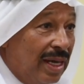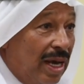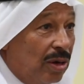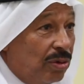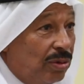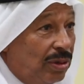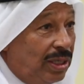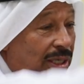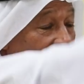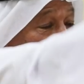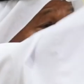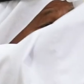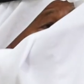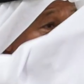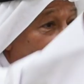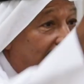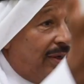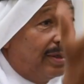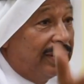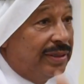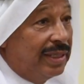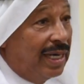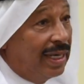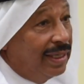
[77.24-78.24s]
اقول الحين
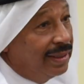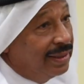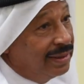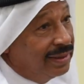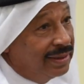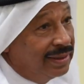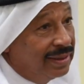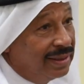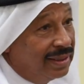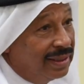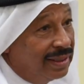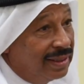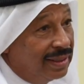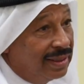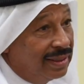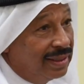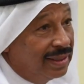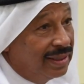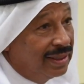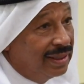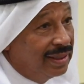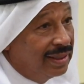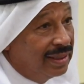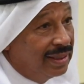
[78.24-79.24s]
طراد يعني
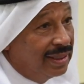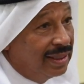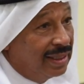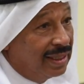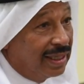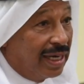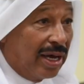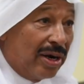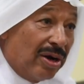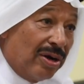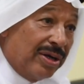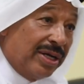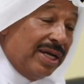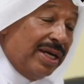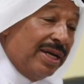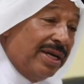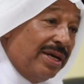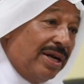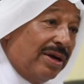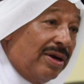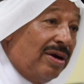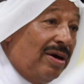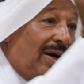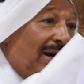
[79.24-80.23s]

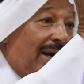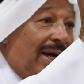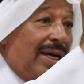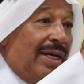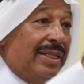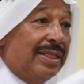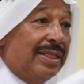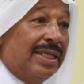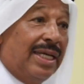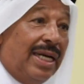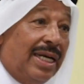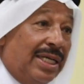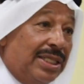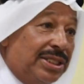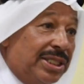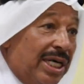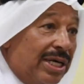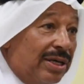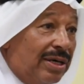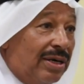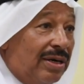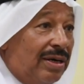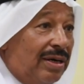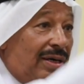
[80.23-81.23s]
قراقيرنا راحت كل
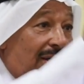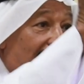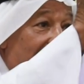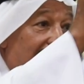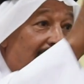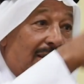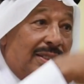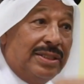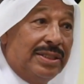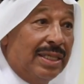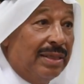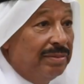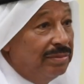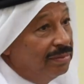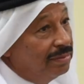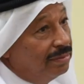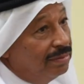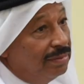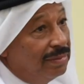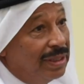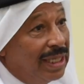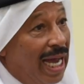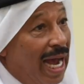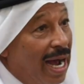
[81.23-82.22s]
شيء راح كل شيء
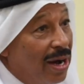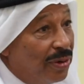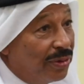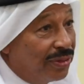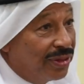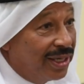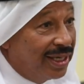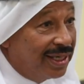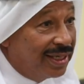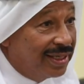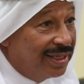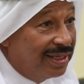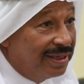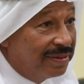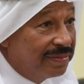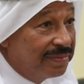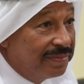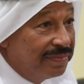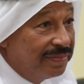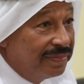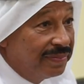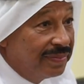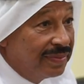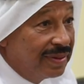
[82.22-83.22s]
من يعوضك
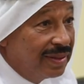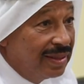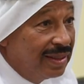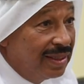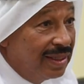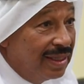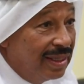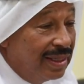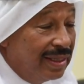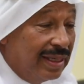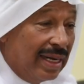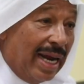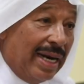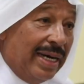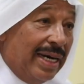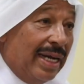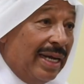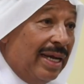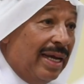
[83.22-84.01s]
يعني